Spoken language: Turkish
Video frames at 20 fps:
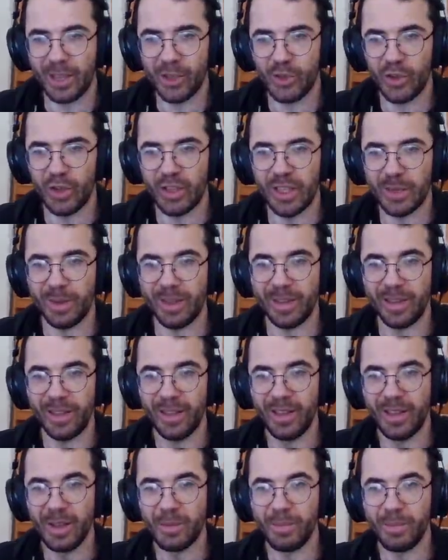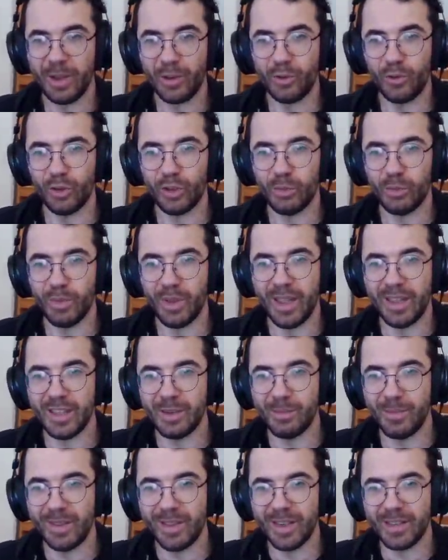açıyor Enderman. Bak gördün mü?
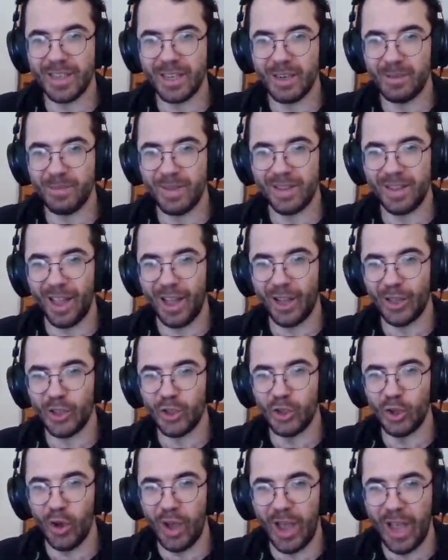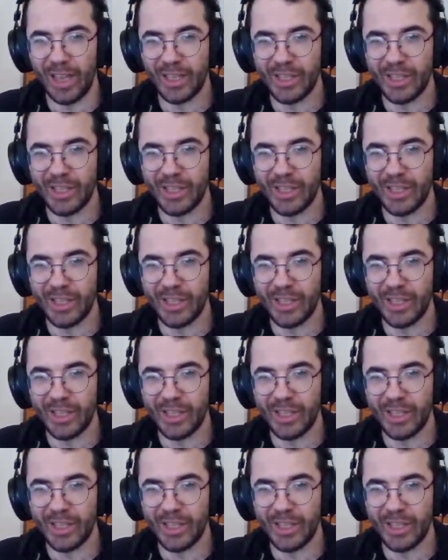Endermanler senin bedi açıyor.